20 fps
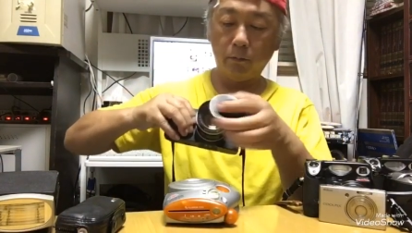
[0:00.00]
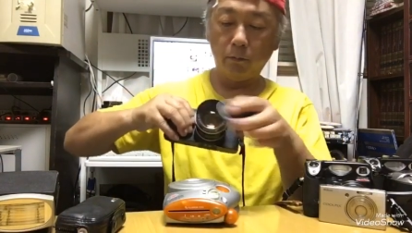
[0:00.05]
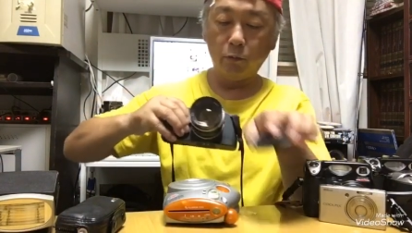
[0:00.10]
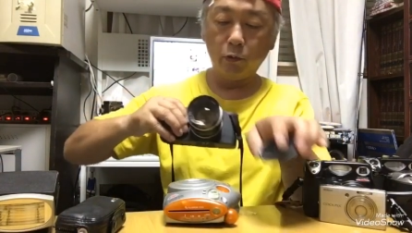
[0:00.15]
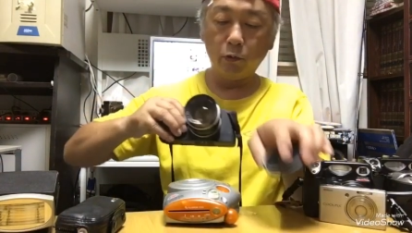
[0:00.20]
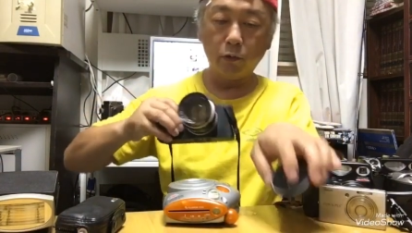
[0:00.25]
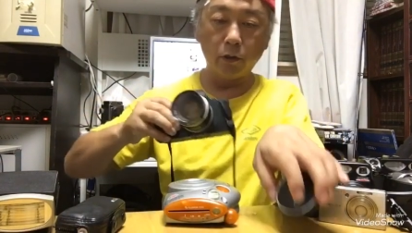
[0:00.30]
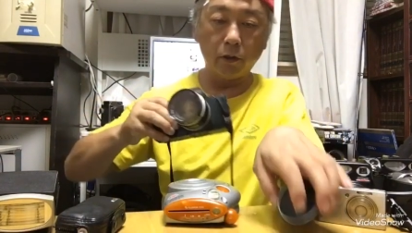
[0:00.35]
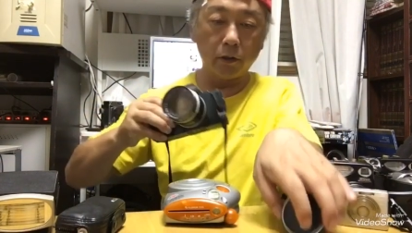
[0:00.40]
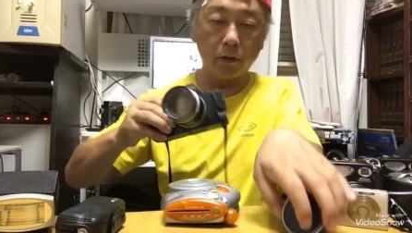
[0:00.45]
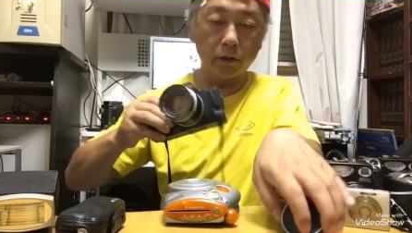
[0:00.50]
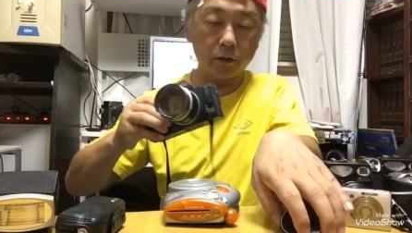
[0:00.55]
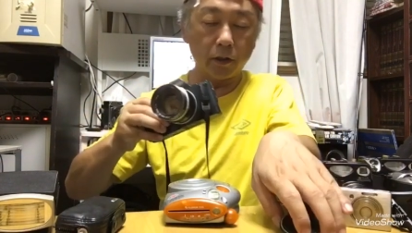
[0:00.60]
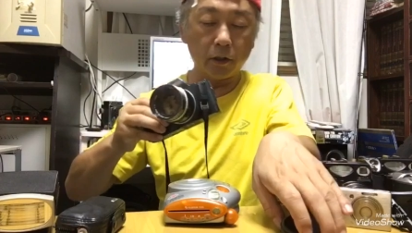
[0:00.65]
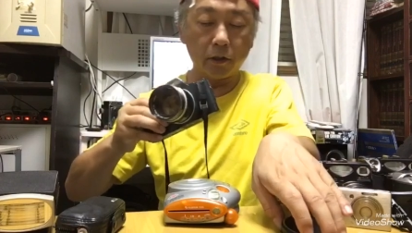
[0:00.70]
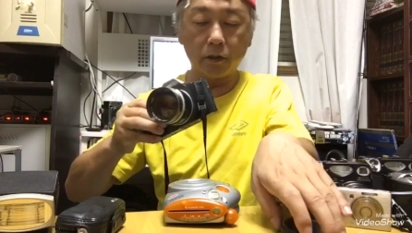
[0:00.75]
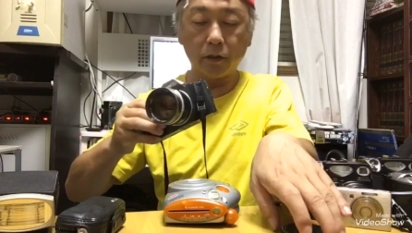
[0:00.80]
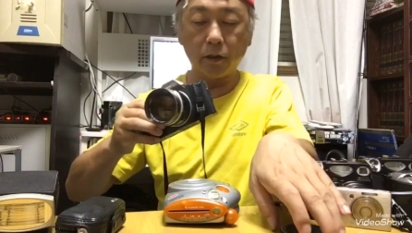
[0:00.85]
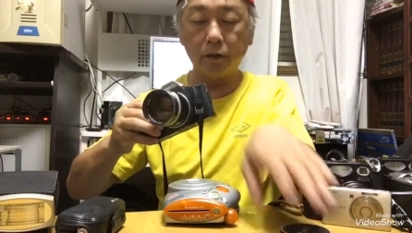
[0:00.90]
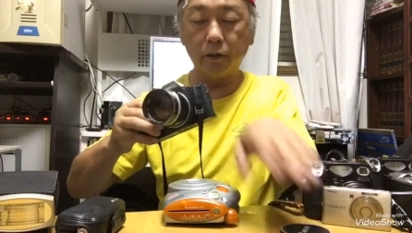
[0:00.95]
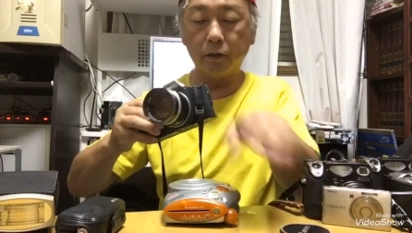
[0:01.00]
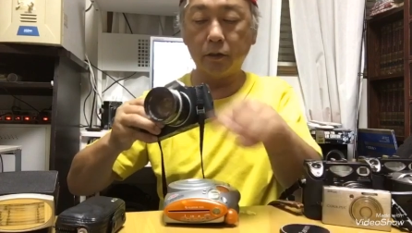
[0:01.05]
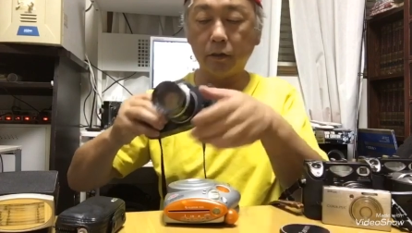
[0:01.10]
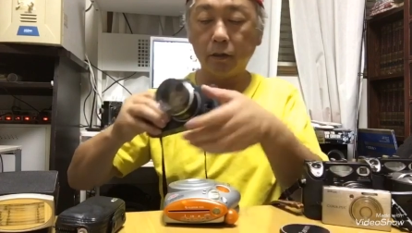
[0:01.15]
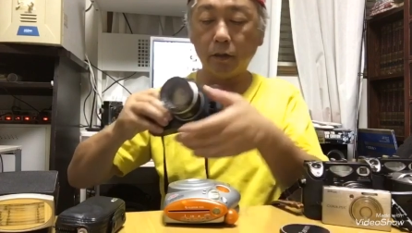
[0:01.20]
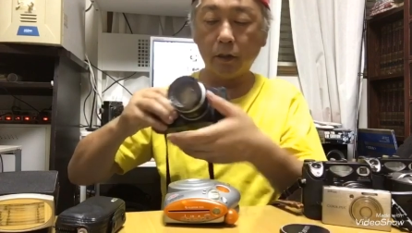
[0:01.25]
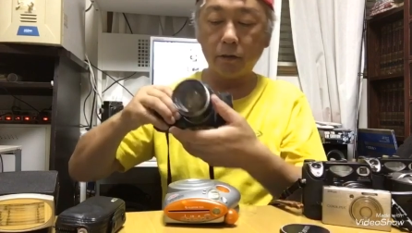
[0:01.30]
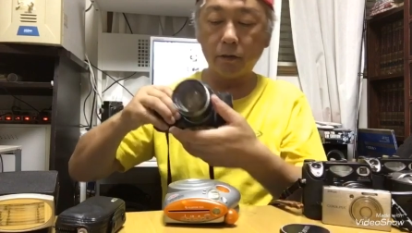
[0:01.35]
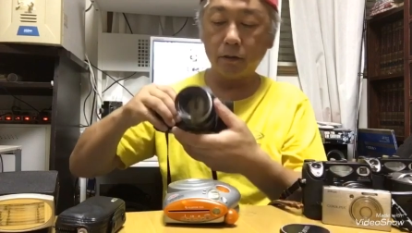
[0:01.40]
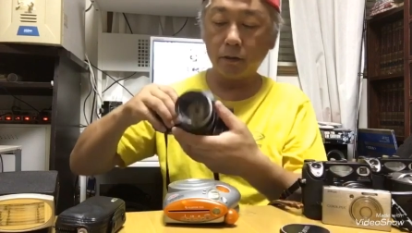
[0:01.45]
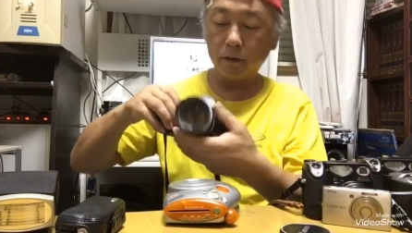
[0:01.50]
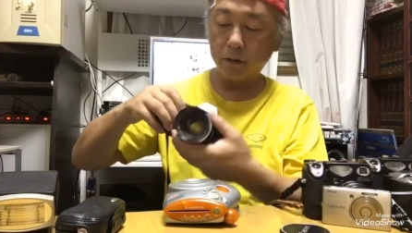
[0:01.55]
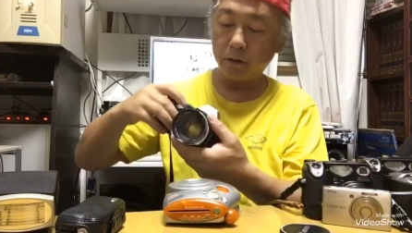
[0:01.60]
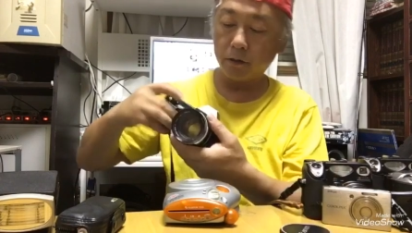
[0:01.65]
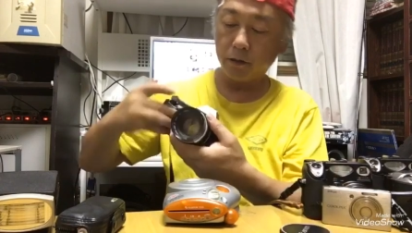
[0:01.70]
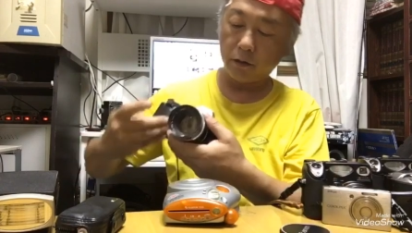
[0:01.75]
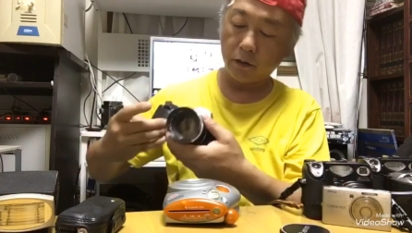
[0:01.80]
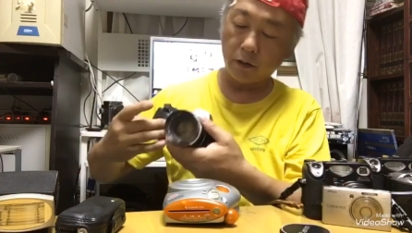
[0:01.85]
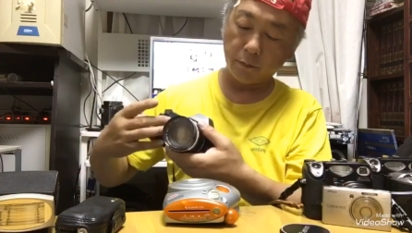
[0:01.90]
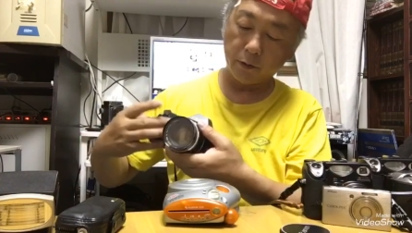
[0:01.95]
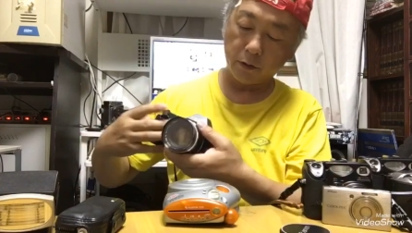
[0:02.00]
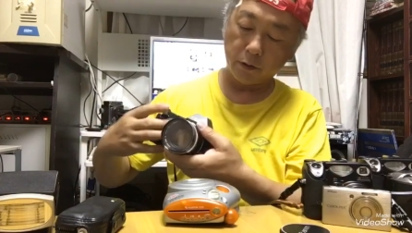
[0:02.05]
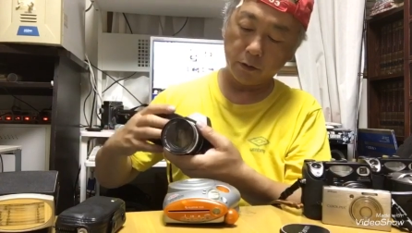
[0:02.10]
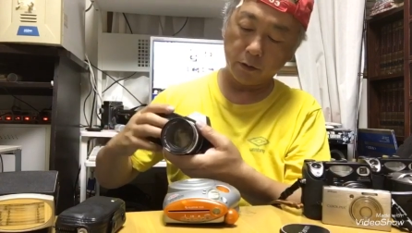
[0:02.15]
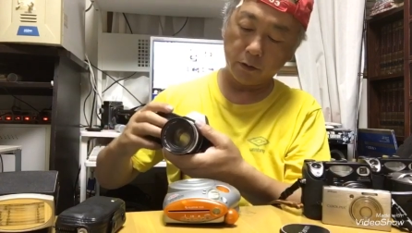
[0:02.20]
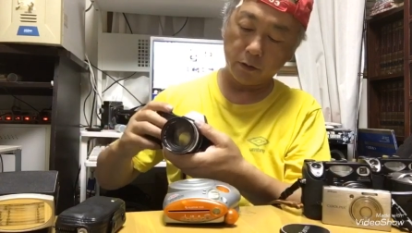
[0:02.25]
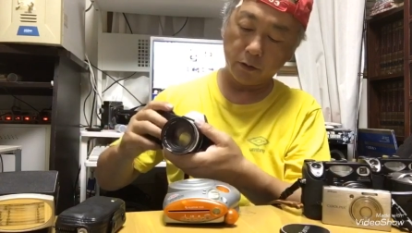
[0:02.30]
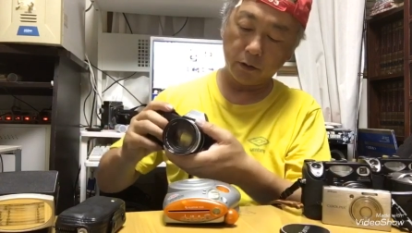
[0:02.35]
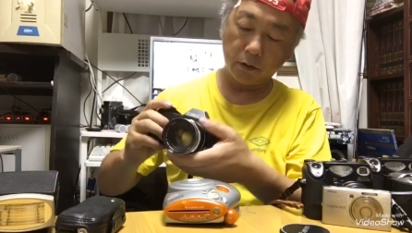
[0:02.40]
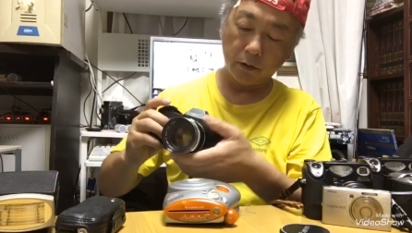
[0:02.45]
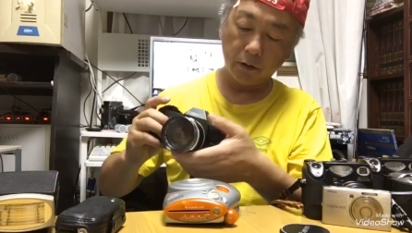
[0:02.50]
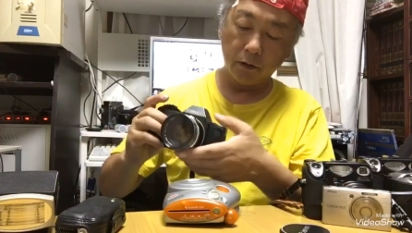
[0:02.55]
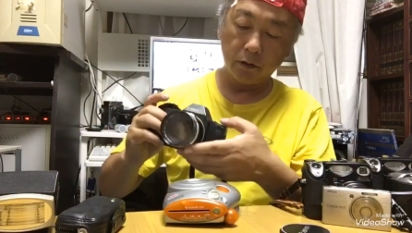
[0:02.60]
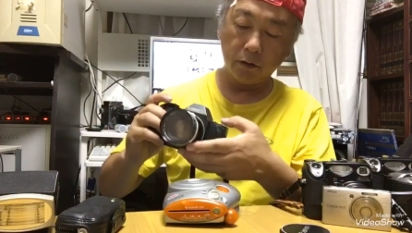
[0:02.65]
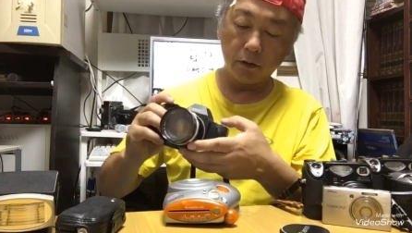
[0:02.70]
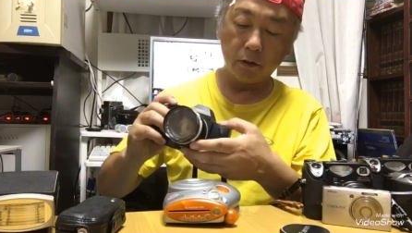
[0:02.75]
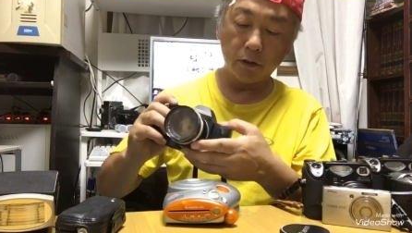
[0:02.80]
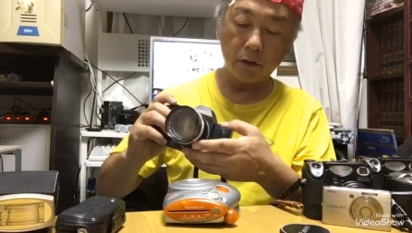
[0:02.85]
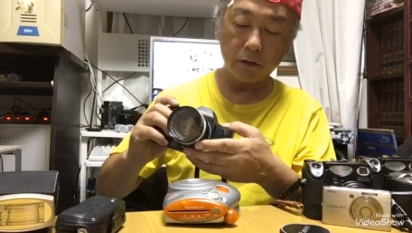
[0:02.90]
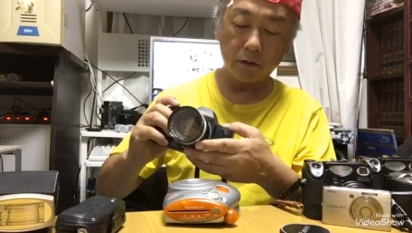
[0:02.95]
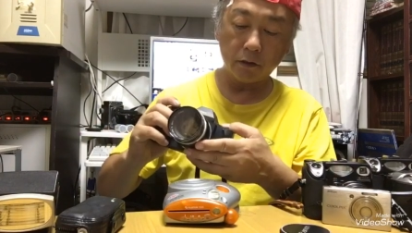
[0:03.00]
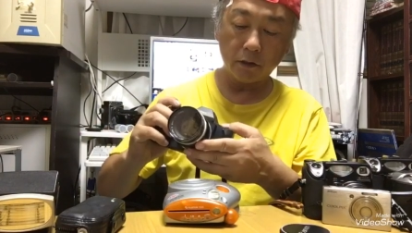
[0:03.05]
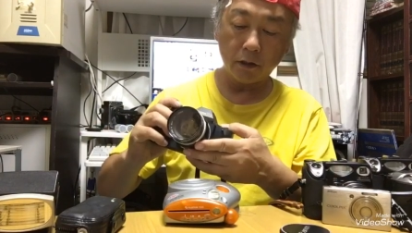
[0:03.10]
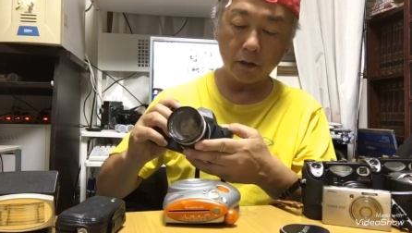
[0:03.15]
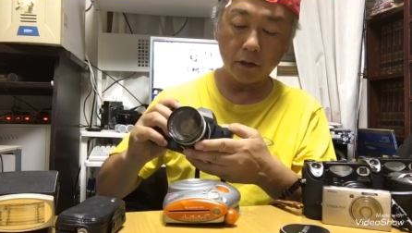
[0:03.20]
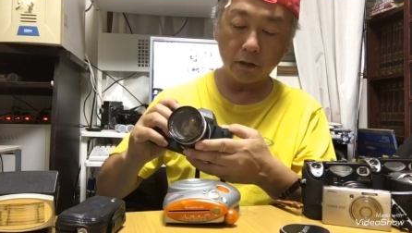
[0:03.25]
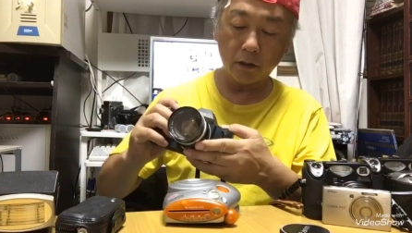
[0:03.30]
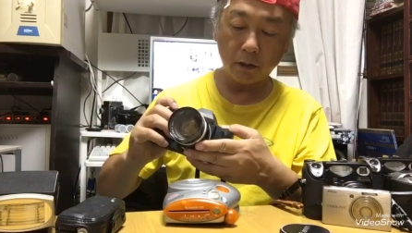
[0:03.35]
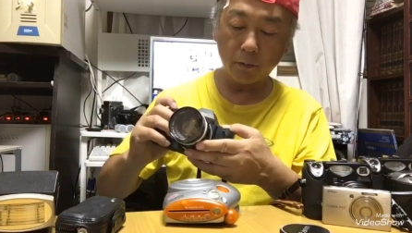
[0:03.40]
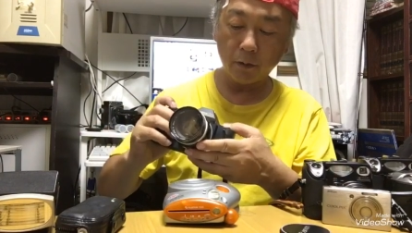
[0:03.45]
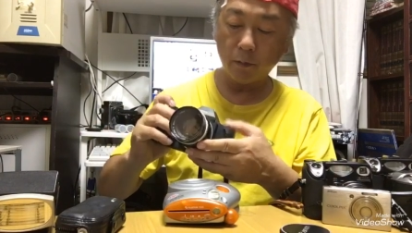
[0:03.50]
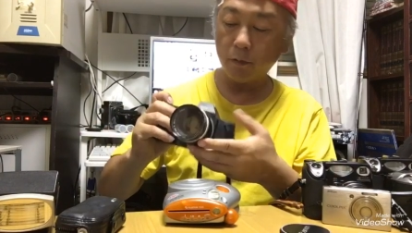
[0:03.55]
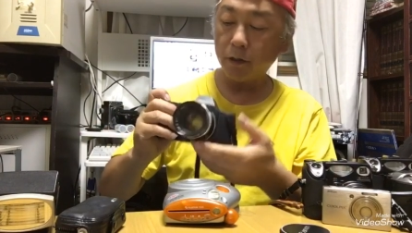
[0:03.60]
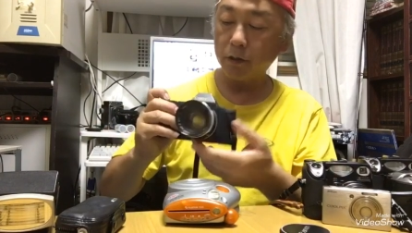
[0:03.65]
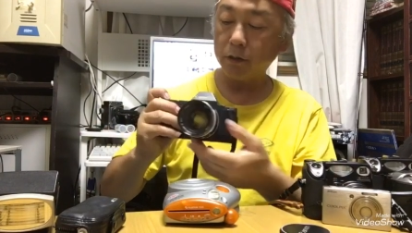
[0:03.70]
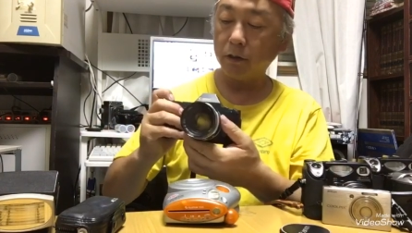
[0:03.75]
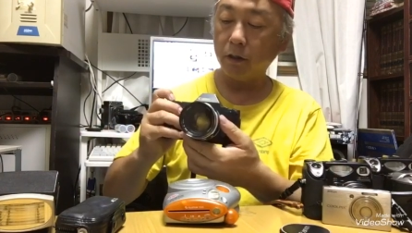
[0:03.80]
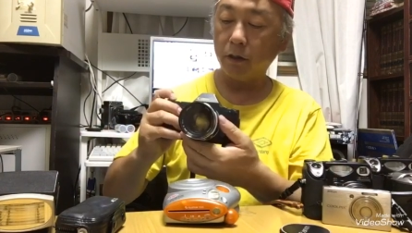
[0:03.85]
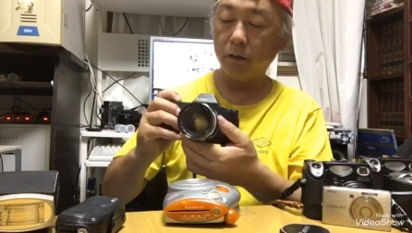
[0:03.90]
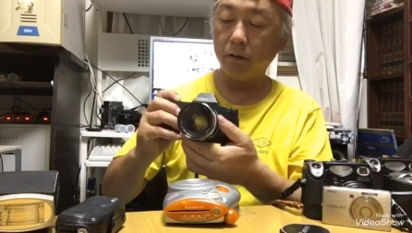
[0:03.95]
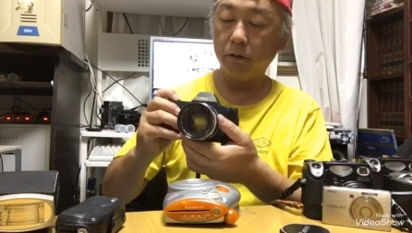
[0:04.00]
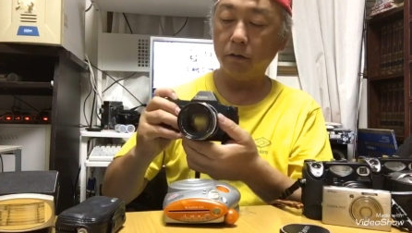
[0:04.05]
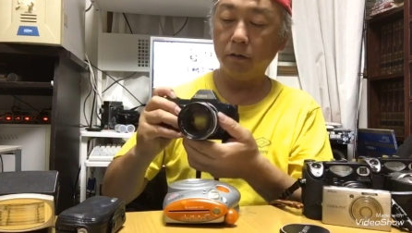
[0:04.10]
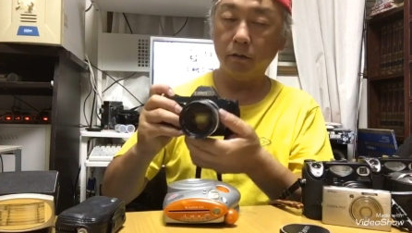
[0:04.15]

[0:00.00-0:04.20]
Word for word: 僕がさっきさっきって懐かしいカメラでね、で電池入れてみました。